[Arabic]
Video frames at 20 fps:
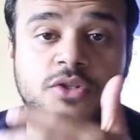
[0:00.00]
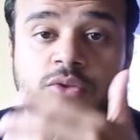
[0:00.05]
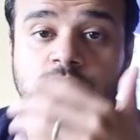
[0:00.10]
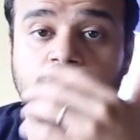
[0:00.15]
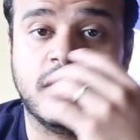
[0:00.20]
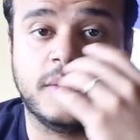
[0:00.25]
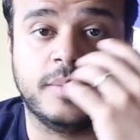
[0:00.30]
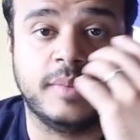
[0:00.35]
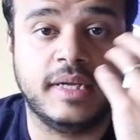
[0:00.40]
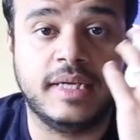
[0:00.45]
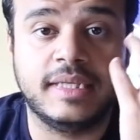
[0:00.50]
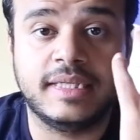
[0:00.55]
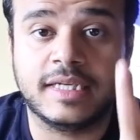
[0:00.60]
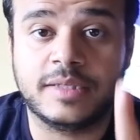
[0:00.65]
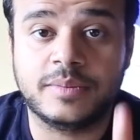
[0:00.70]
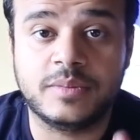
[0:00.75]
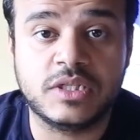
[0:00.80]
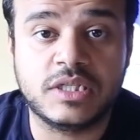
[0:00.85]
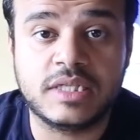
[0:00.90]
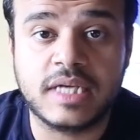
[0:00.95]
سوار من
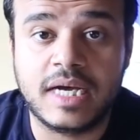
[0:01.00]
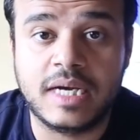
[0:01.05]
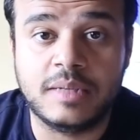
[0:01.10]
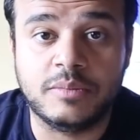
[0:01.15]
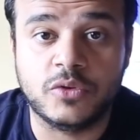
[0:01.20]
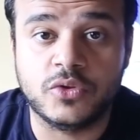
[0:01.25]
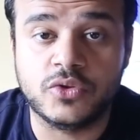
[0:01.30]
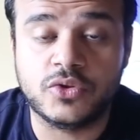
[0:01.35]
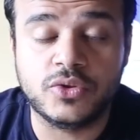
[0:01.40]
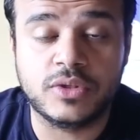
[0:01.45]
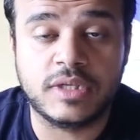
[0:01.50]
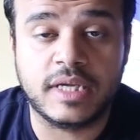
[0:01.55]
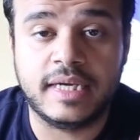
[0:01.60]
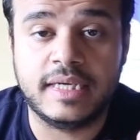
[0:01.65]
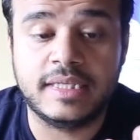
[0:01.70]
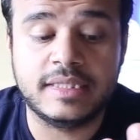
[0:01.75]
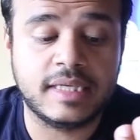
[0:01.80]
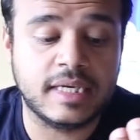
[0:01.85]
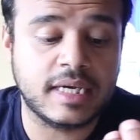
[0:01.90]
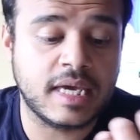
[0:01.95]
عندك من ساعه موجوده
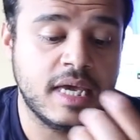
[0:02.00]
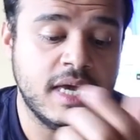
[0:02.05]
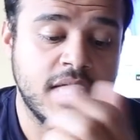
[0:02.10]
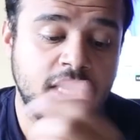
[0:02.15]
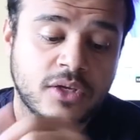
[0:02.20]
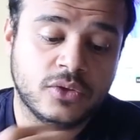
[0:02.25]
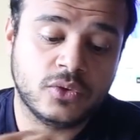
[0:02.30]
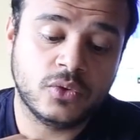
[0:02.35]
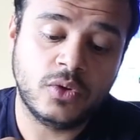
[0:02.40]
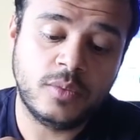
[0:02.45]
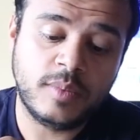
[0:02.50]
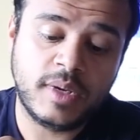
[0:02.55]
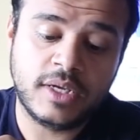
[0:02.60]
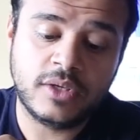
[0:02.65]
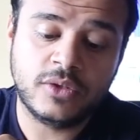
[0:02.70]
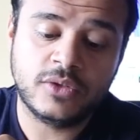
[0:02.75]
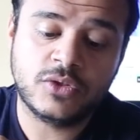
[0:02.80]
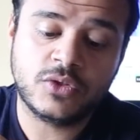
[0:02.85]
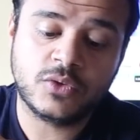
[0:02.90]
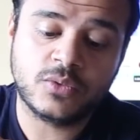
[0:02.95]
عندك طول ما
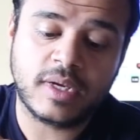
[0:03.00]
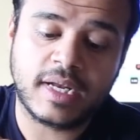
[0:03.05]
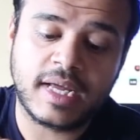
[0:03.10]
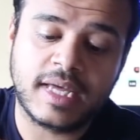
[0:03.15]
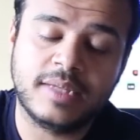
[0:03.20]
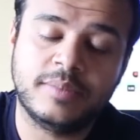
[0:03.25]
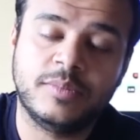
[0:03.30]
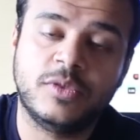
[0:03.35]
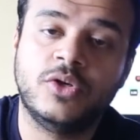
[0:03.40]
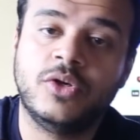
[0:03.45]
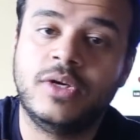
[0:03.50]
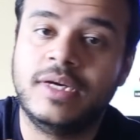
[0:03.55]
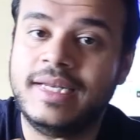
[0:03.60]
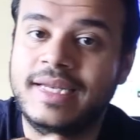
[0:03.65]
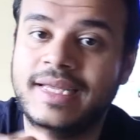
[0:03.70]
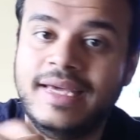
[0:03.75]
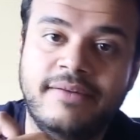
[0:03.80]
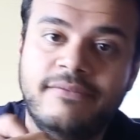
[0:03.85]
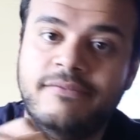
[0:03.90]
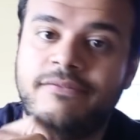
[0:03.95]
انه السوار هذا من النوع
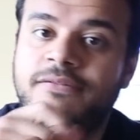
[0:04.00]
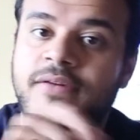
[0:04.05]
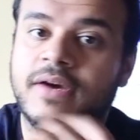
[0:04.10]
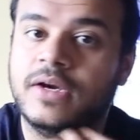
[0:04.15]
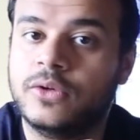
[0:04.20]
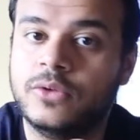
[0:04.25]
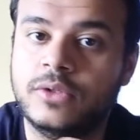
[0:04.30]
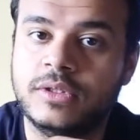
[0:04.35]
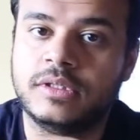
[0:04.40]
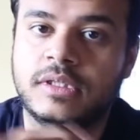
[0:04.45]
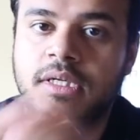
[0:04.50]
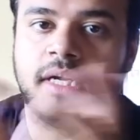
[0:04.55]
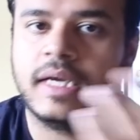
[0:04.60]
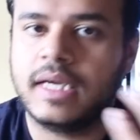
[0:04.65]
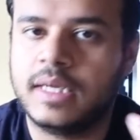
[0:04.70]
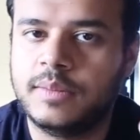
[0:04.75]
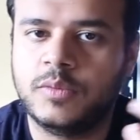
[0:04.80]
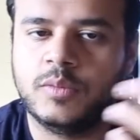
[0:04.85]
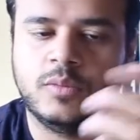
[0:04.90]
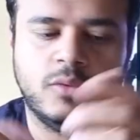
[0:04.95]
اللي ينفك
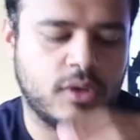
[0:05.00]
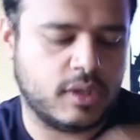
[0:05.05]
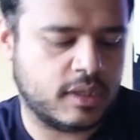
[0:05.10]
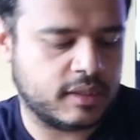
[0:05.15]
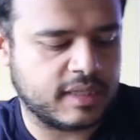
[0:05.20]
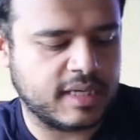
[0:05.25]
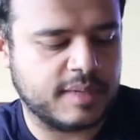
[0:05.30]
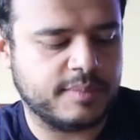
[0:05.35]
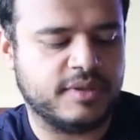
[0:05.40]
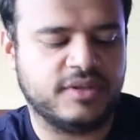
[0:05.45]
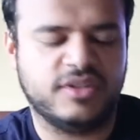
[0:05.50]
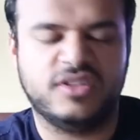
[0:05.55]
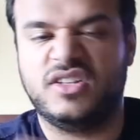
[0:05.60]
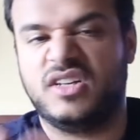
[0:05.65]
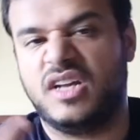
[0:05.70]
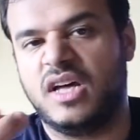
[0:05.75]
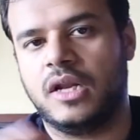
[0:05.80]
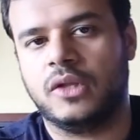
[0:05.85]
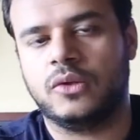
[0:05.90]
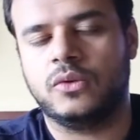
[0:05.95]
ويتركب امورك طيبه
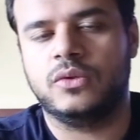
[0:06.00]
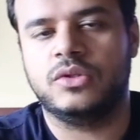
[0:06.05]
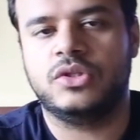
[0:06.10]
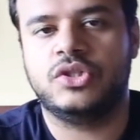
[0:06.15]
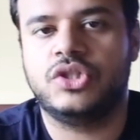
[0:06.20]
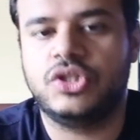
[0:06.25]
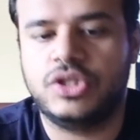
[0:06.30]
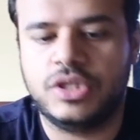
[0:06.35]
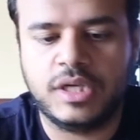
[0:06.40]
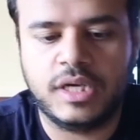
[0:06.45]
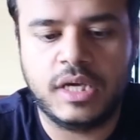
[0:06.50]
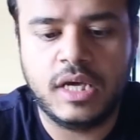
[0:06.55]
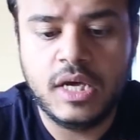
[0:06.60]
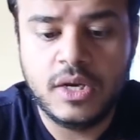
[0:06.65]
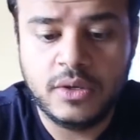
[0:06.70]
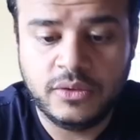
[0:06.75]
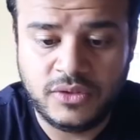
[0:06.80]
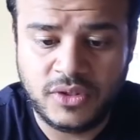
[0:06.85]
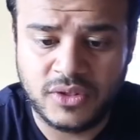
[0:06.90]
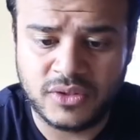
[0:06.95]
تقدر على طول تشتريه
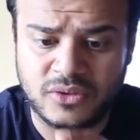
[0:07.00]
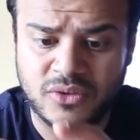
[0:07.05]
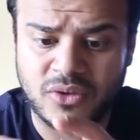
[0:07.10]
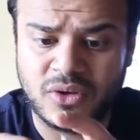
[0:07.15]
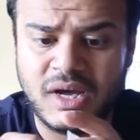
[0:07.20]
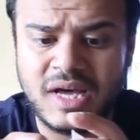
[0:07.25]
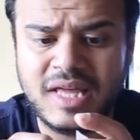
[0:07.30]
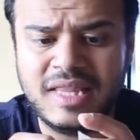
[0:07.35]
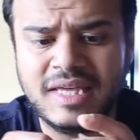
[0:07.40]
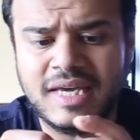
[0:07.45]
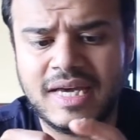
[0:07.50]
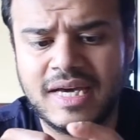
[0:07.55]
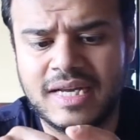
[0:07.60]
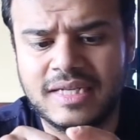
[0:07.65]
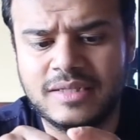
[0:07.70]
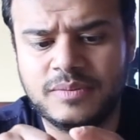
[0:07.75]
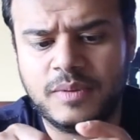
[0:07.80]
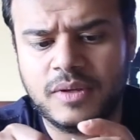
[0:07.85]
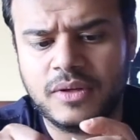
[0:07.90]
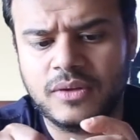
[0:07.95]
وتحطه هذه
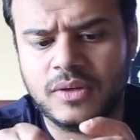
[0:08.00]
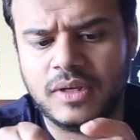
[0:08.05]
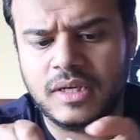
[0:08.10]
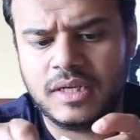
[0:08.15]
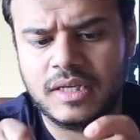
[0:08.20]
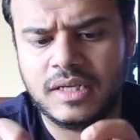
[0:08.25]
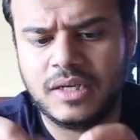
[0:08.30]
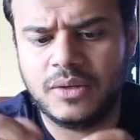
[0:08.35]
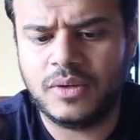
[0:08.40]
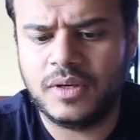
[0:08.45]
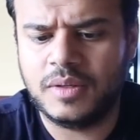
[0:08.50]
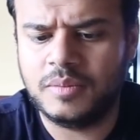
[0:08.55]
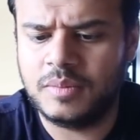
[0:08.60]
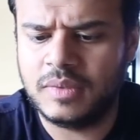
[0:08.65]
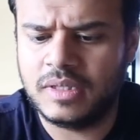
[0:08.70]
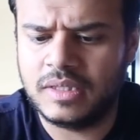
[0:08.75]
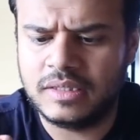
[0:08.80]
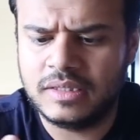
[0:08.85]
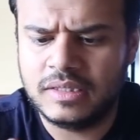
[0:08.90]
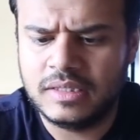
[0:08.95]
كانت برضه يعني نوعا
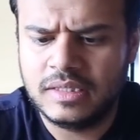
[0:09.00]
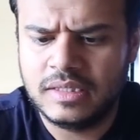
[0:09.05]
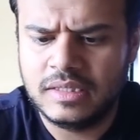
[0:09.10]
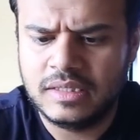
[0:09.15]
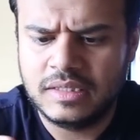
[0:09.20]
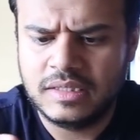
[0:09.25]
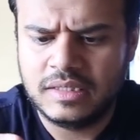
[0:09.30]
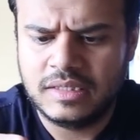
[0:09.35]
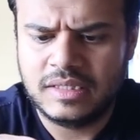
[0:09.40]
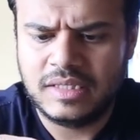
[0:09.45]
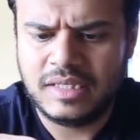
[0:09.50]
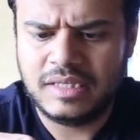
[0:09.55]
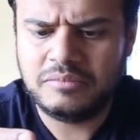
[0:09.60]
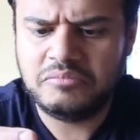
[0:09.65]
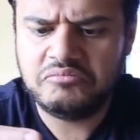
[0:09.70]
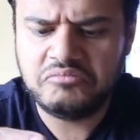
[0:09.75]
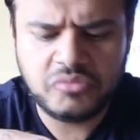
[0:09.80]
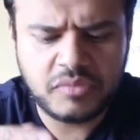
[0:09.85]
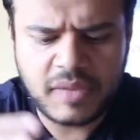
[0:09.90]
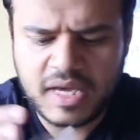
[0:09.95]
ما
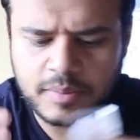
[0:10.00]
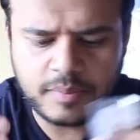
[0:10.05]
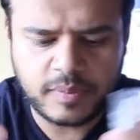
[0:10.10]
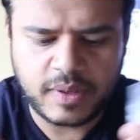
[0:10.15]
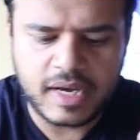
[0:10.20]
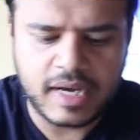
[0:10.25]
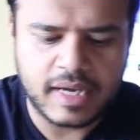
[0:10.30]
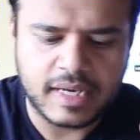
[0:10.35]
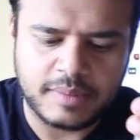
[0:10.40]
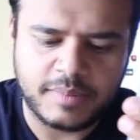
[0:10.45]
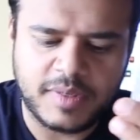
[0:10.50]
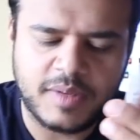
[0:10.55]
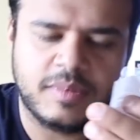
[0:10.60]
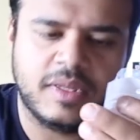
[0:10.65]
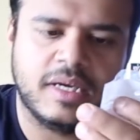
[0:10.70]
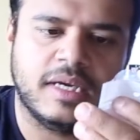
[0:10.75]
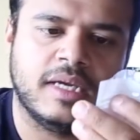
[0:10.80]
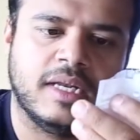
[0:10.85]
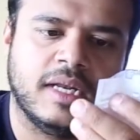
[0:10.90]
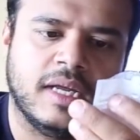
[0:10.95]
ما هي بغالي ما هي
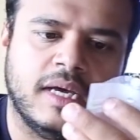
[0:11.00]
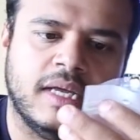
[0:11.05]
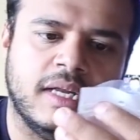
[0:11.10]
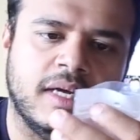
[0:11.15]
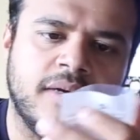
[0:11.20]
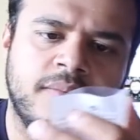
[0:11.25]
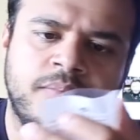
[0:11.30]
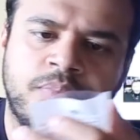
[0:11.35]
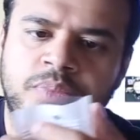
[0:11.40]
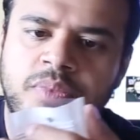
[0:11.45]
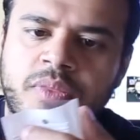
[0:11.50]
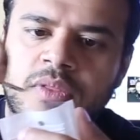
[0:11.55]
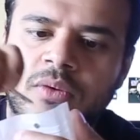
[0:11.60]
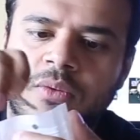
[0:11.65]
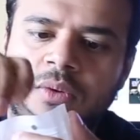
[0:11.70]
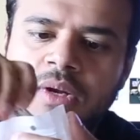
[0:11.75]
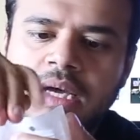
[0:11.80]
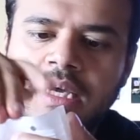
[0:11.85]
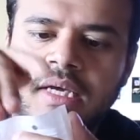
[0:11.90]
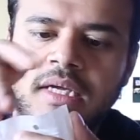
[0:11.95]
بذاك الغلا
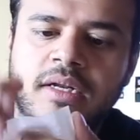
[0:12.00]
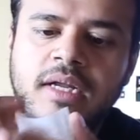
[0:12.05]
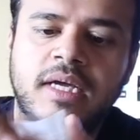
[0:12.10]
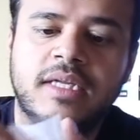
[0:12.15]
ولكن